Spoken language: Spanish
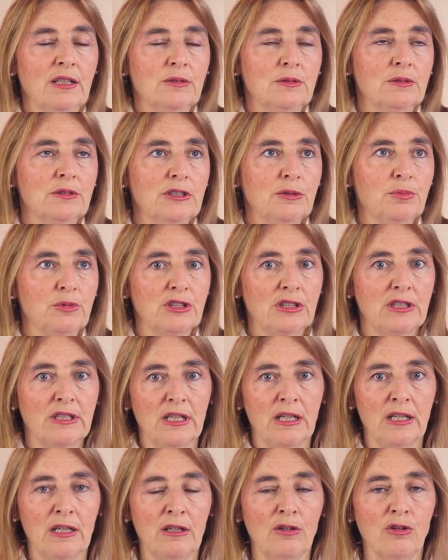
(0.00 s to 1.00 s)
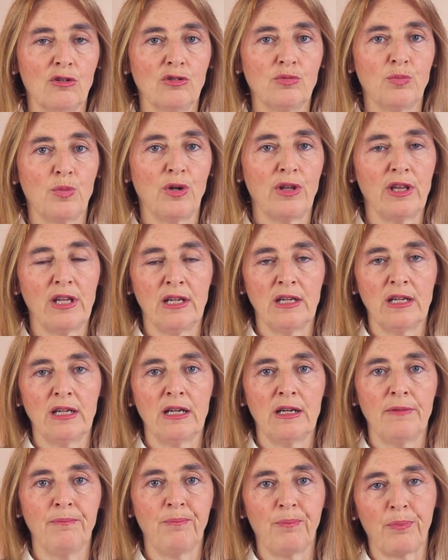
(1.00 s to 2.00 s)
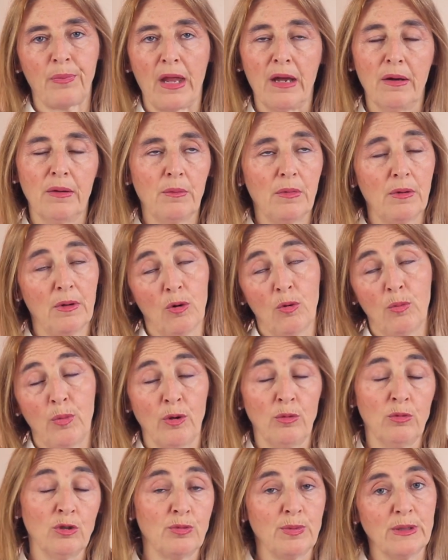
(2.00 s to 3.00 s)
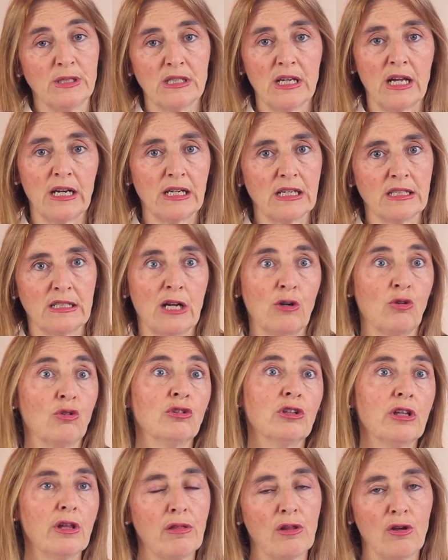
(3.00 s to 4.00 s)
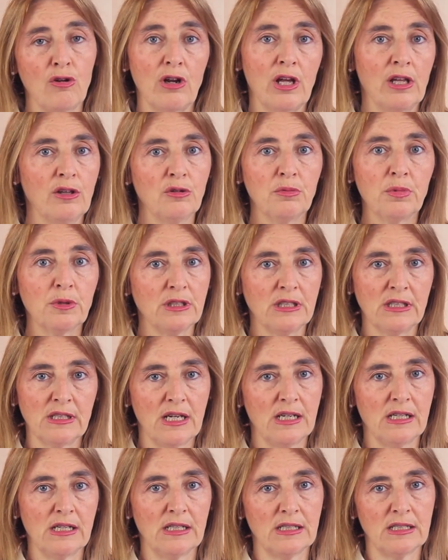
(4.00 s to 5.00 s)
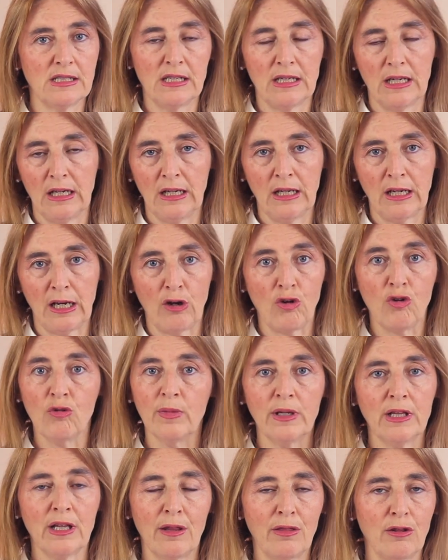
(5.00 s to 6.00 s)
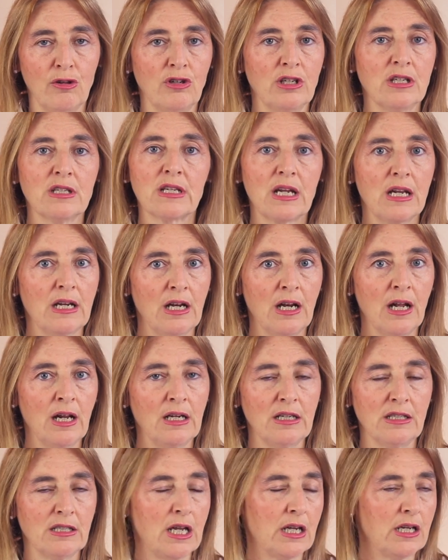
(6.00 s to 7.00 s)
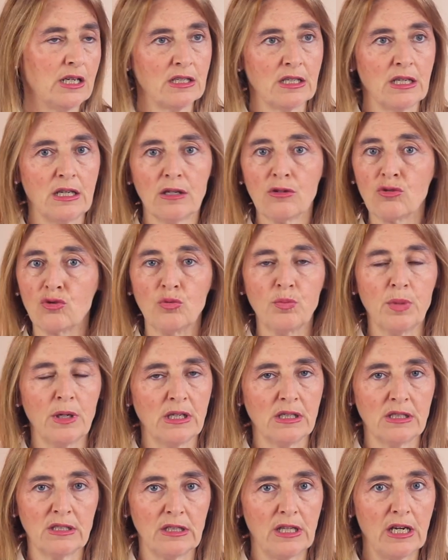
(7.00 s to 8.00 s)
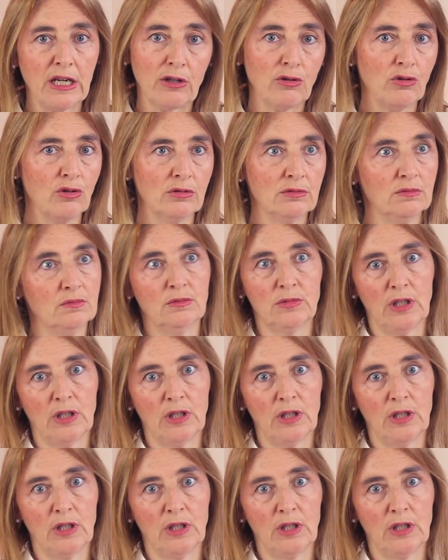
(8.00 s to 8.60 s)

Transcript: bueno, pues eh, nos puede o podemos pensar que está condicionado por esas eh, recomendaciones generales y hay que ser súper estricto.